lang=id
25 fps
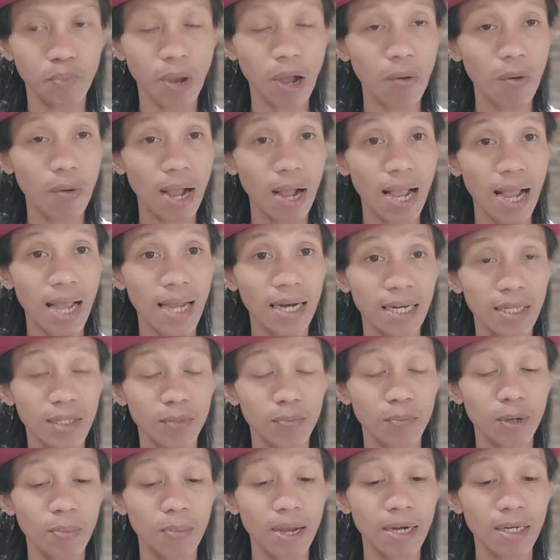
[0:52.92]
bawaan
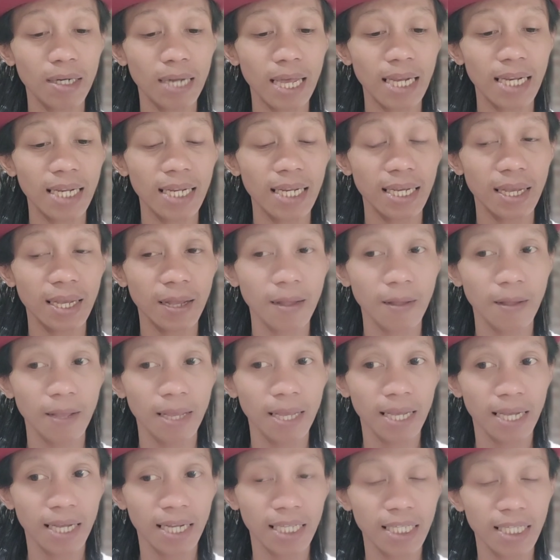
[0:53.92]
memang dari
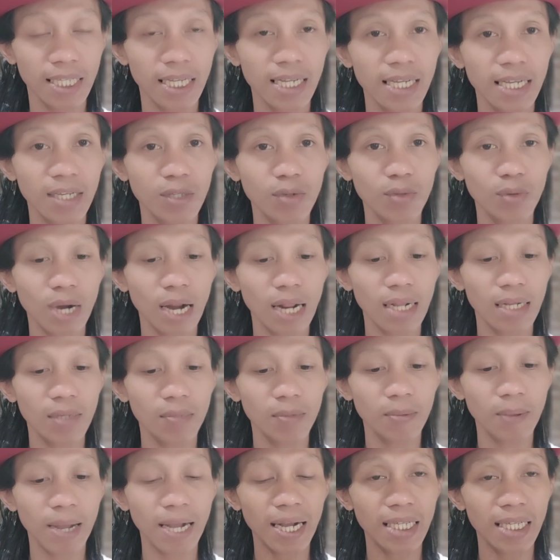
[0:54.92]
kecilnya suara
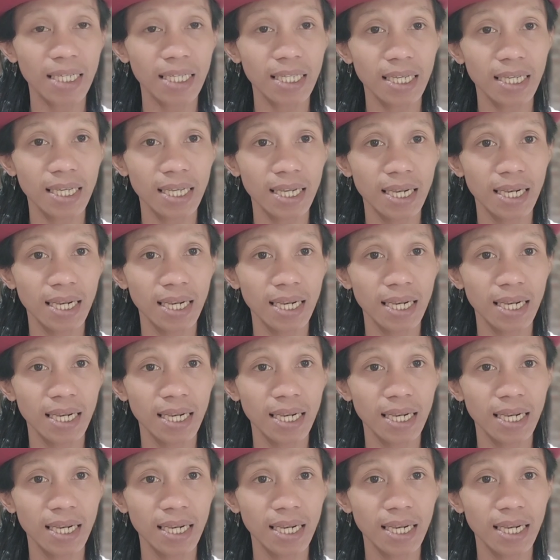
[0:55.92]
memang kecil